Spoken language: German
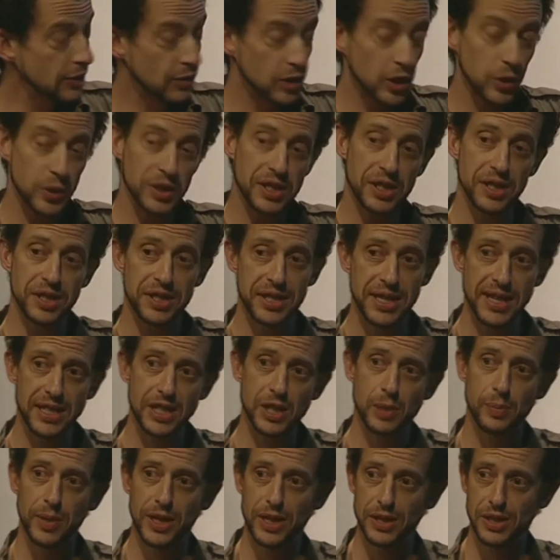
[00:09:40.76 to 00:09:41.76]
ich
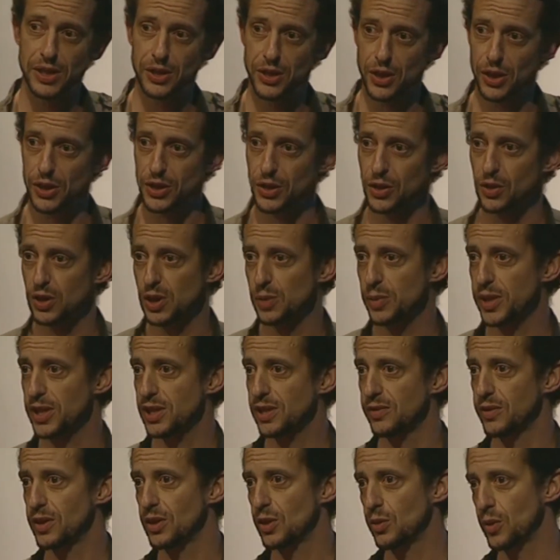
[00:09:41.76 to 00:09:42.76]
befinde mich hier
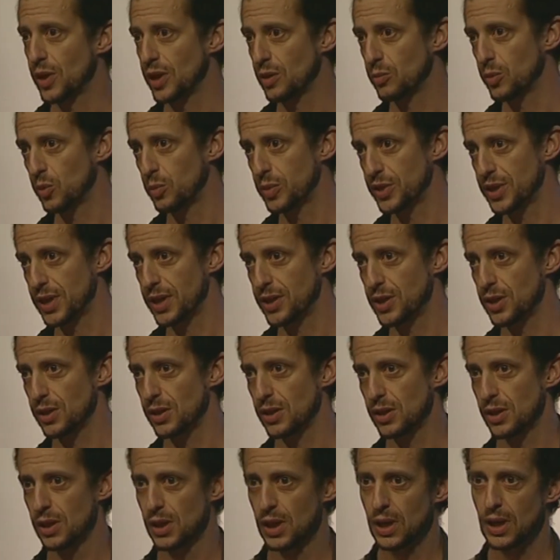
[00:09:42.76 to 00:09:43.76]
in einem
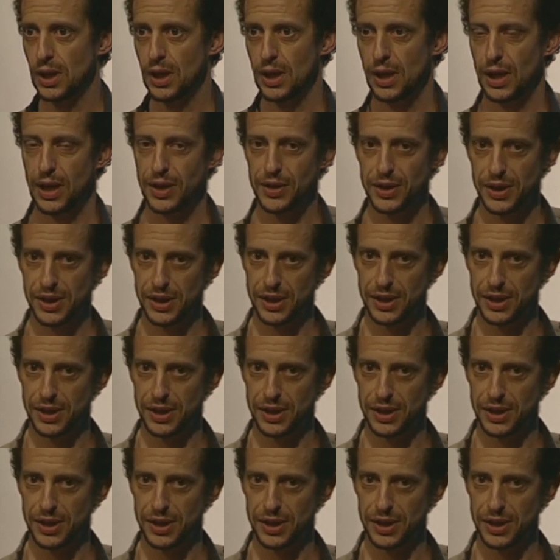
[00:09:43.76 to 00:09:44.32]
toten Raum,